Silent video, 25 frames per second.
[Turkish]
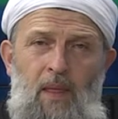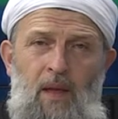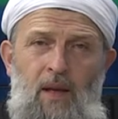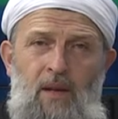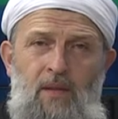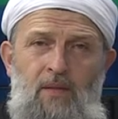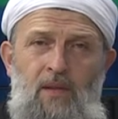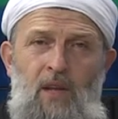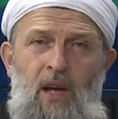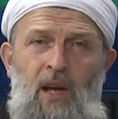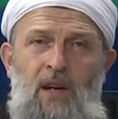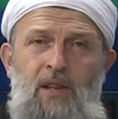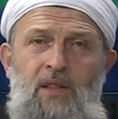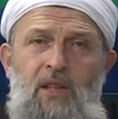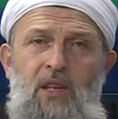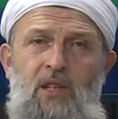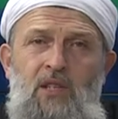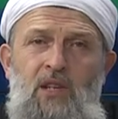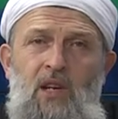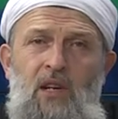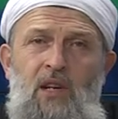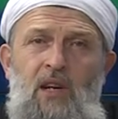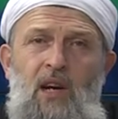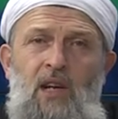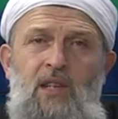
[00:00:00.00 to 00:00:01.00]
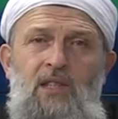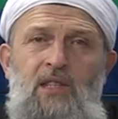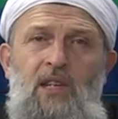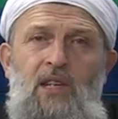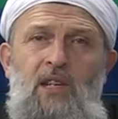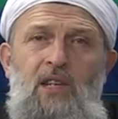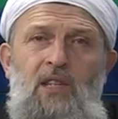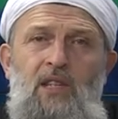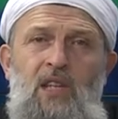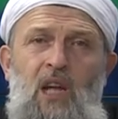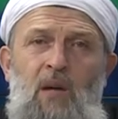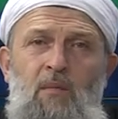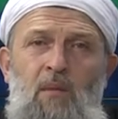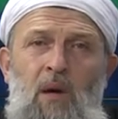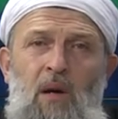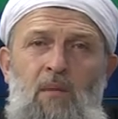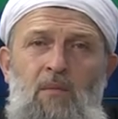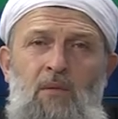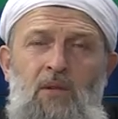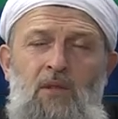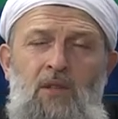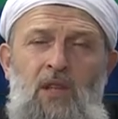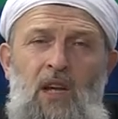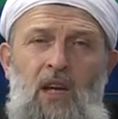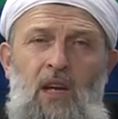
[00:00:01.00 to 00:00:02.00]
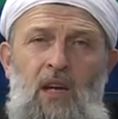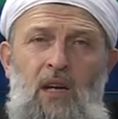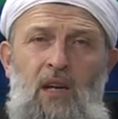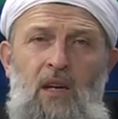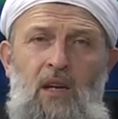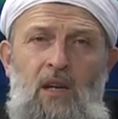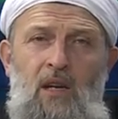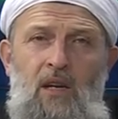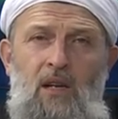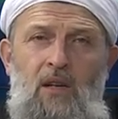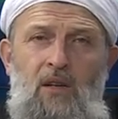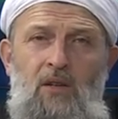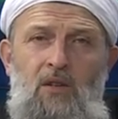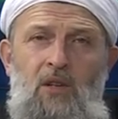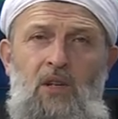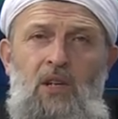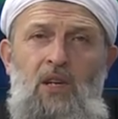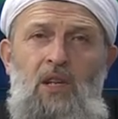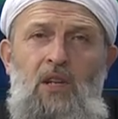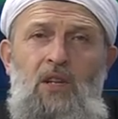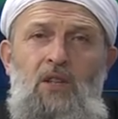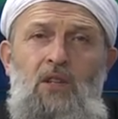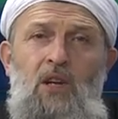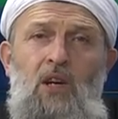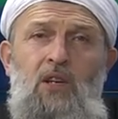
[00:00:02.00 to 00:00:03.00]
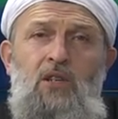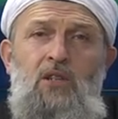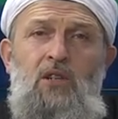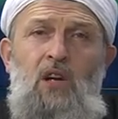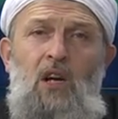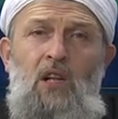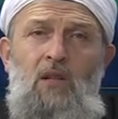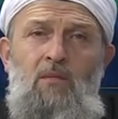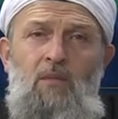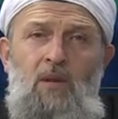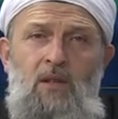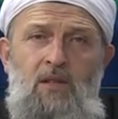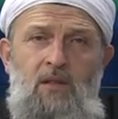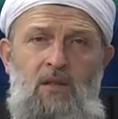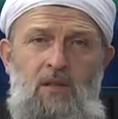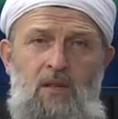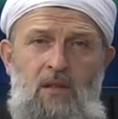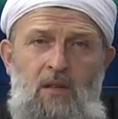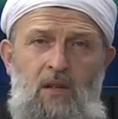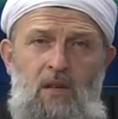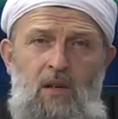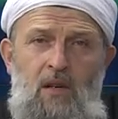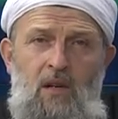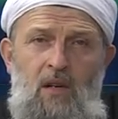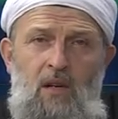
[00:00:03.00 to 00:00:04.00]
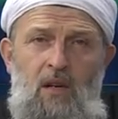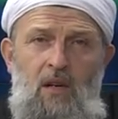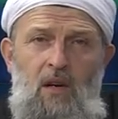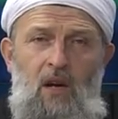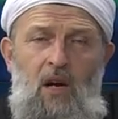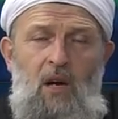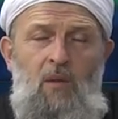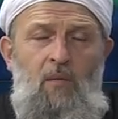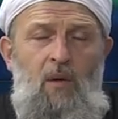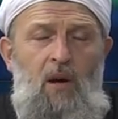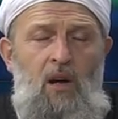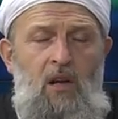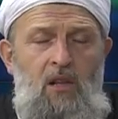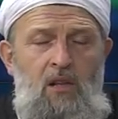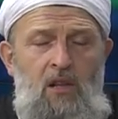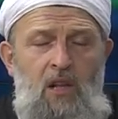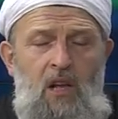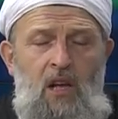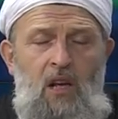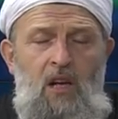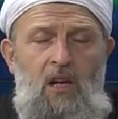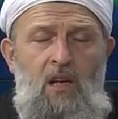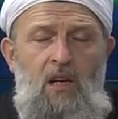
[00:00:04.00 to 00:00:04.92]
Neredeyse Gazze'nin tamamında dikili taş kalmadı. Ama Allah